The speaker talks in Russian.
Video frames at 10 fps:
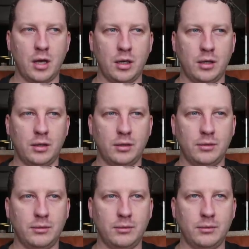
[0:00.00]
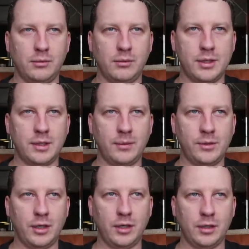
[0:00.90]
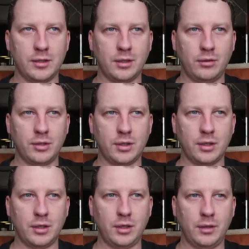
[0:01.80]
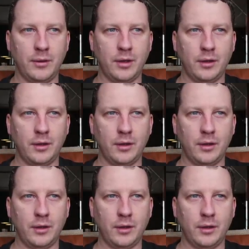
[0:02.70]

Э, на самом деле это с одной стороны,